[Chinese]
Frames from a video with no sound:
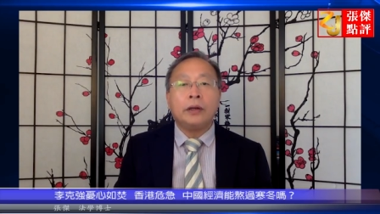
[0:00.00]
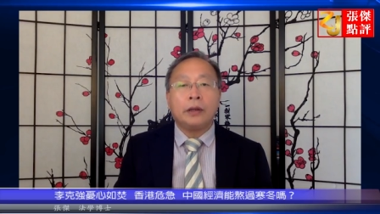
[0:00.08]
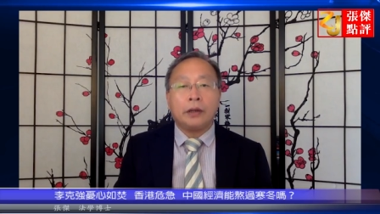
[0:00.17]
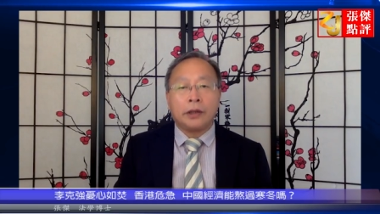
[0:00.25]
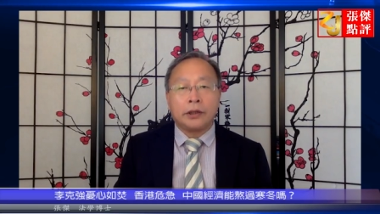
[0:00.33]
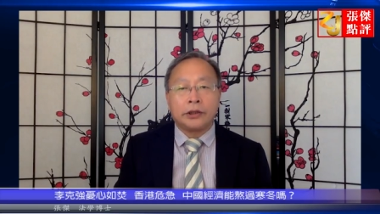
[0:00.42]

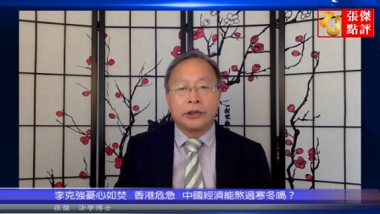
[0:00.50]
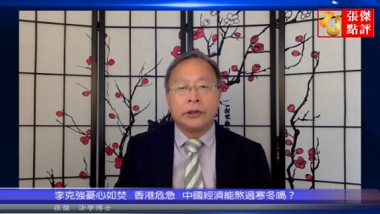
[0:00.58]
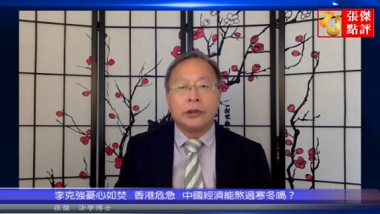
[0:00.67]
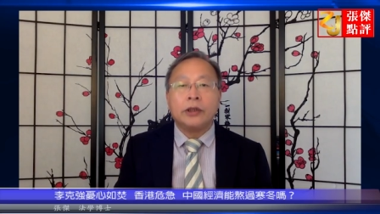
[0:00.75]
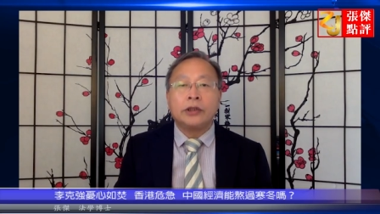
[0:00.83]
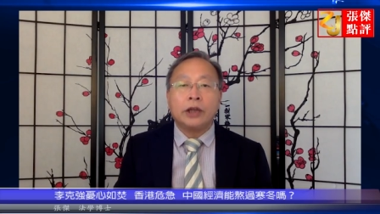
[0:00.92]
二是
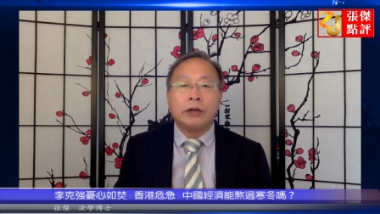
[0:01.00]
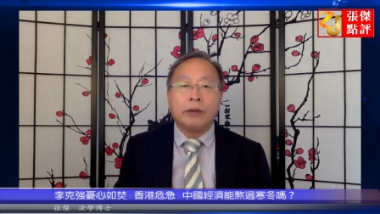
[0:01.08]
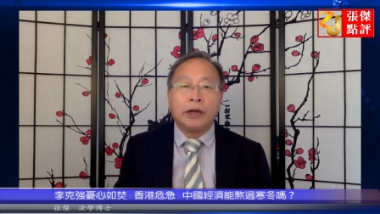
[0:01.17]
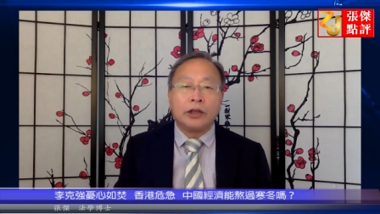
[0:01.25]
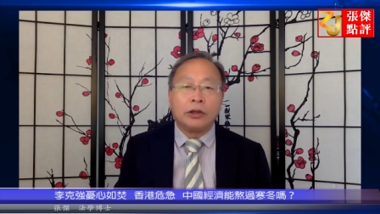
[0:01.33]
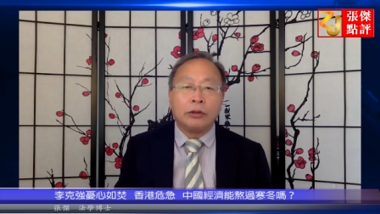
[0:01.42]
对
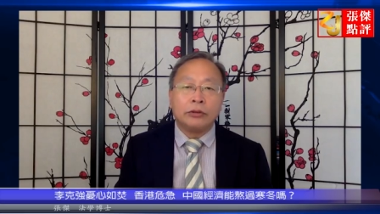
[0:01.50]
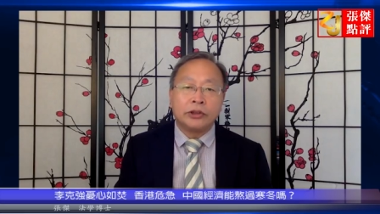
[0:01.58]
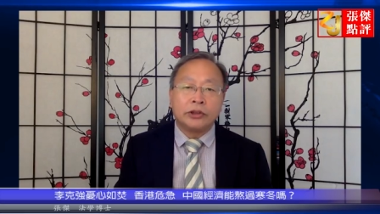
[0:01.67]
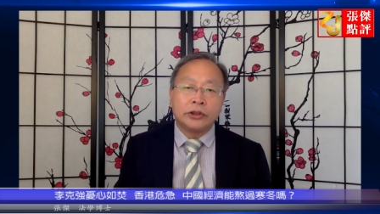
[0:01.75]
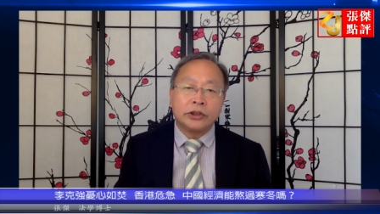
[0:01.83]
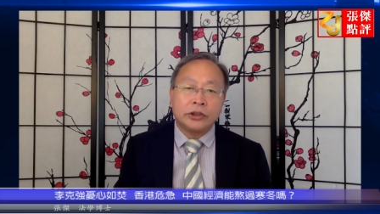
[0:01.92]
外投
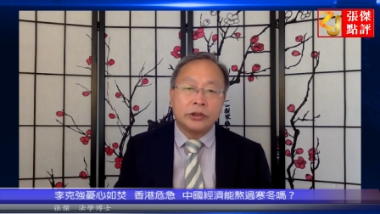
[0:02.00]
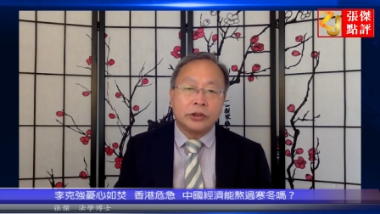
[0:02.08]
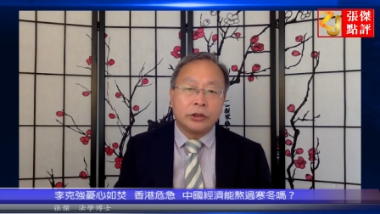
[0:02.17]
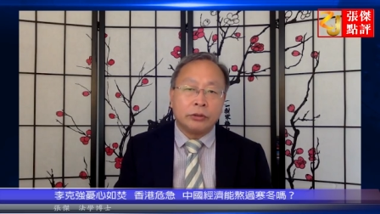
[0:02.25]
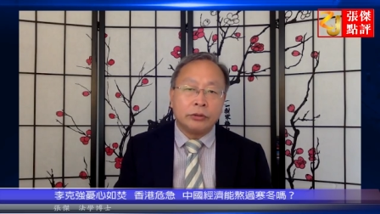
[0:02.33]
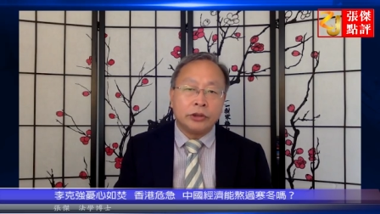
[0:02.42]
资势
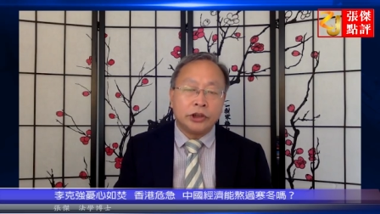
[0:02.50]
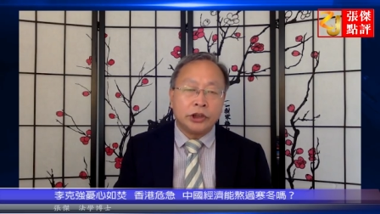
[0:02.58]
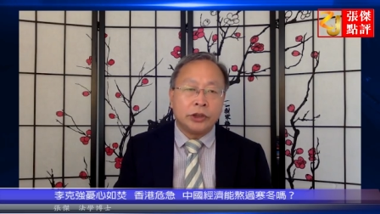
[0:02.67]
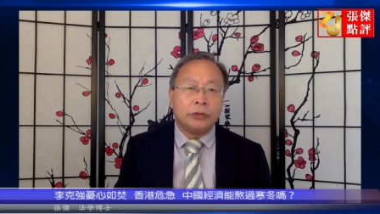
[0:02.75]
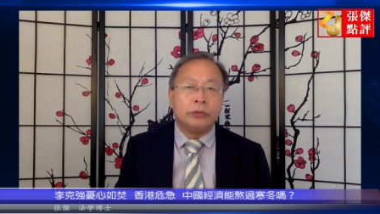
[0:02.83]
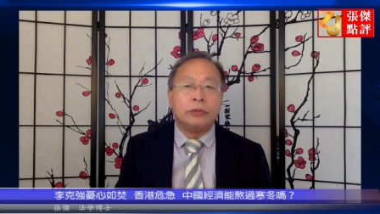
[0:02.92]
头
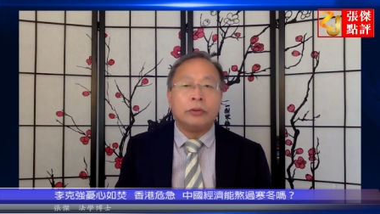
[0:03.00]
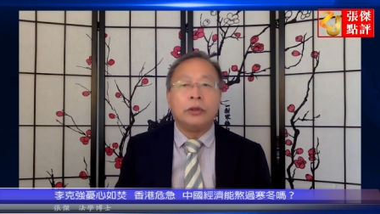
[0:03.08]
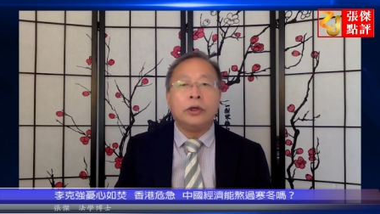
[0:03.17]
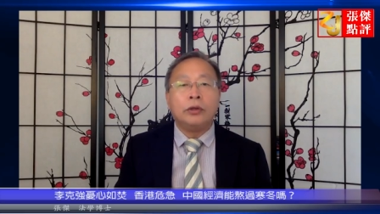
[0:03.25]
减弱。